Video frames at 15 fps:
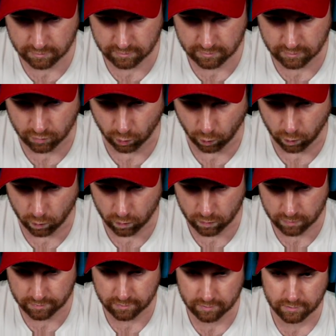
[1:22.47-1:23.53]
Oh.
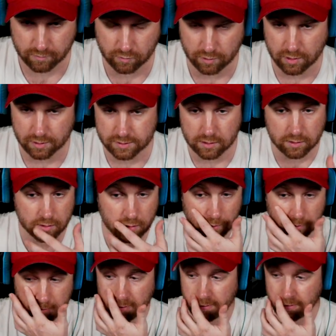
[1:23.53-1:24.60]
Ja, da hat's
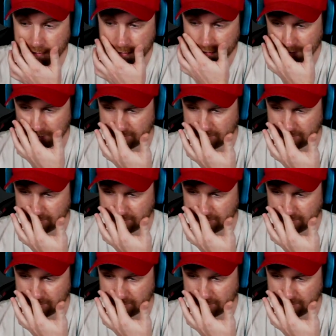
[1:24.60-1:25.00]
geknallt. Alle